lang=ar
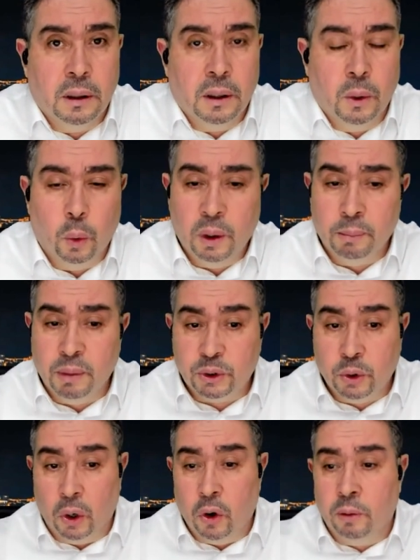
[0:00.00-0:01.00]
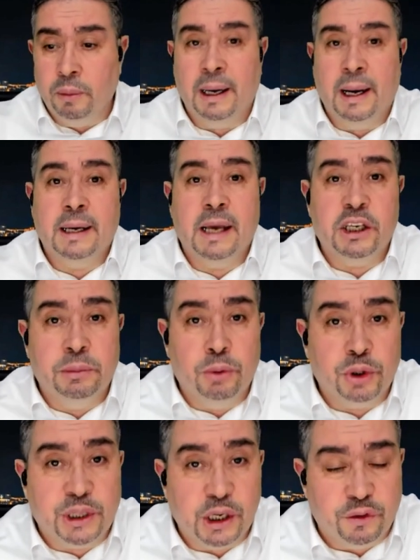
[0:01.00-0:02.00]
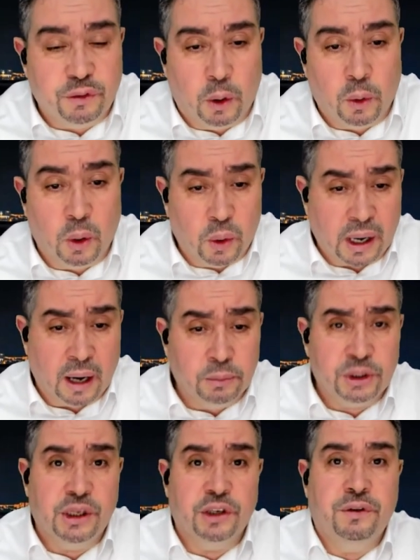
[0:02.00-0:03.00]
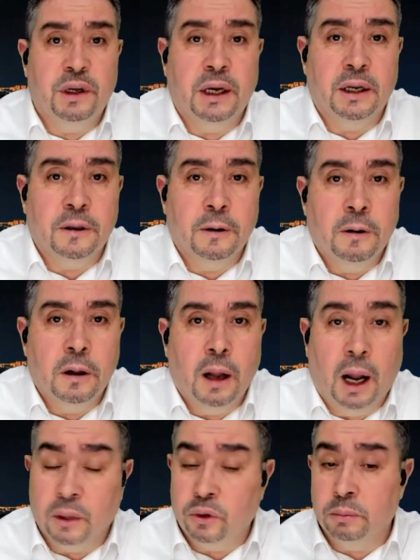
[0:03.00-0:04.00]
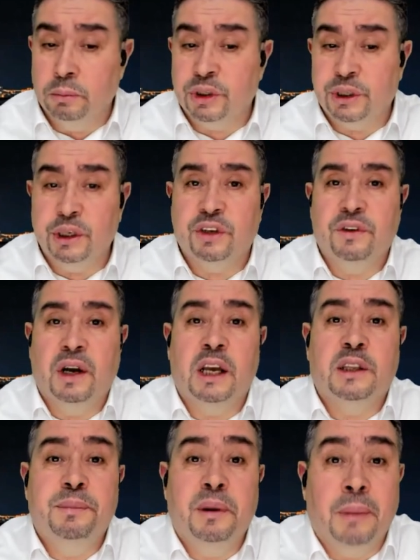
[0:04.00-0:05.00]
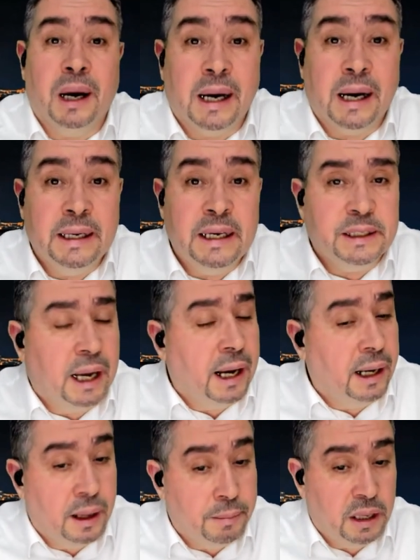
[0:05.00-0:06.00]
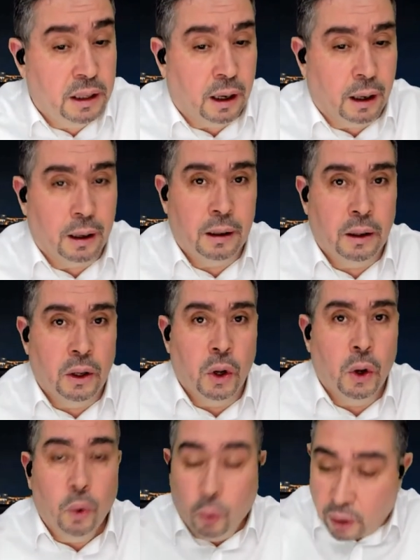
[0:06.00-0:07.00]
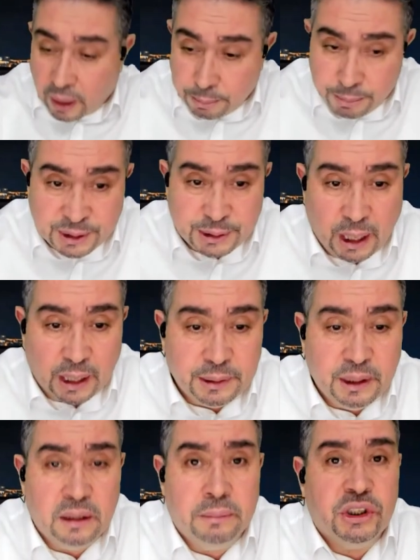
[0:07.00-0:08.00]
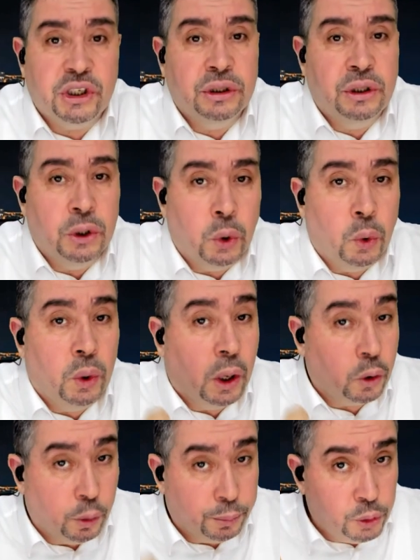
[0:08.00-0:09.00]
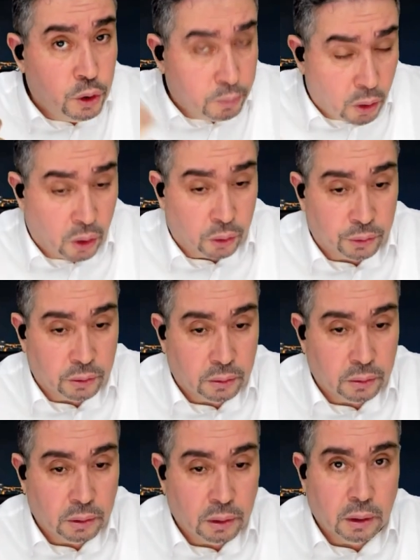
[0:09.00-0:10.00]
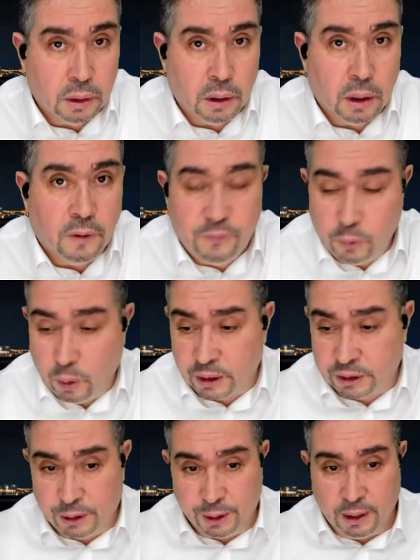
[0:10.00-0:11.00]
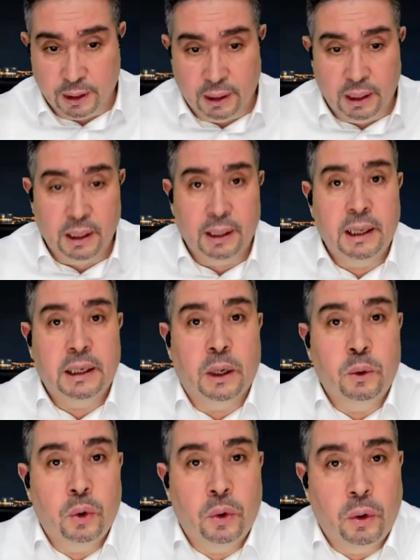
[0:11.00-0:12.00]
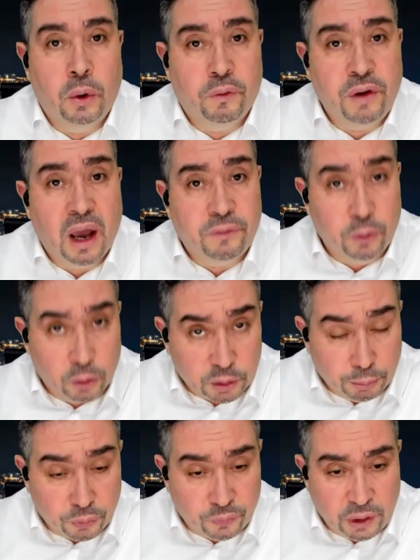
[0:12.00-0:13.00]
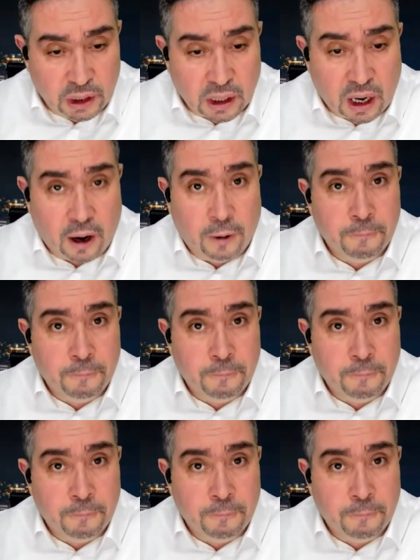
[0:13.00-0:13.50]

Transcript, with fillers: ولما تقول لهم على كاش مستشفى ولا وراه المستشفيات عندهم مستشفيات بمقاييس عالميه وراهم مستعدين باش يديروا لا كوب دي موند في وقت اللي, اللي كانوا يقولوا فيها في وقت بوتفليقه